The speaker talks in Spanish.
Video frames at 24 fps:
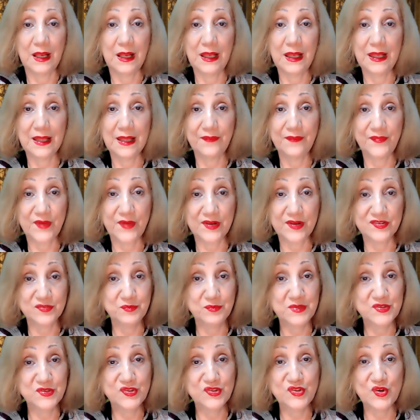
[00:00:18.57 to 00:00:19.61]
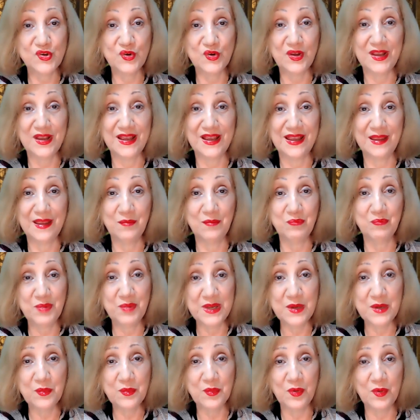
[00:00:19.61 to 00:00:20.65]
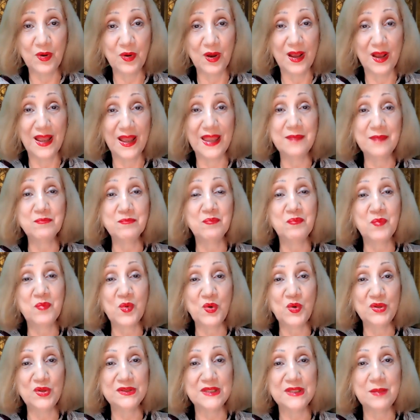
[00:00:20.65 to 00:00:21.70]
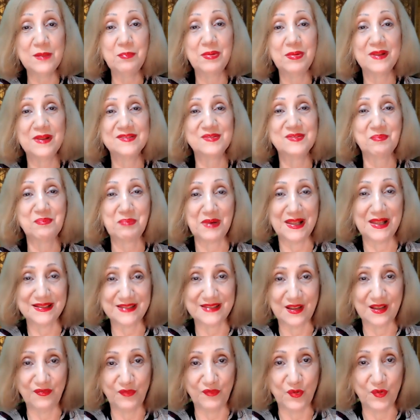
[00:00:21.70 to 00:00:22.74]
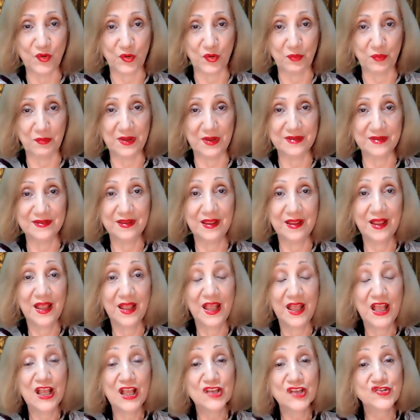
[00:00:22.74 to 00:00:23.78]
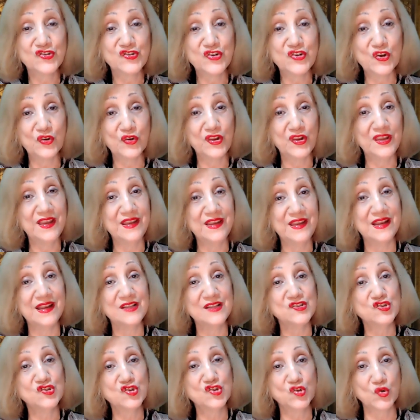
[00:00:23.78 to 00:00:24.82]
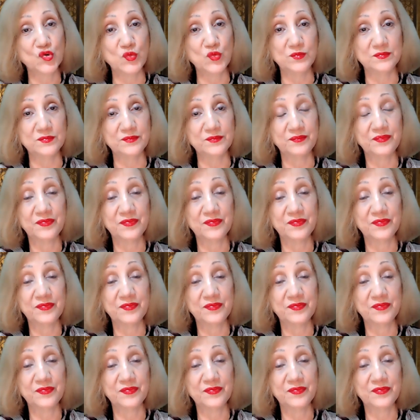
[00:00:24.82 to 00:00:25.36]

La transmisión en vivo en múltiples plataformas. Se origina en Zoom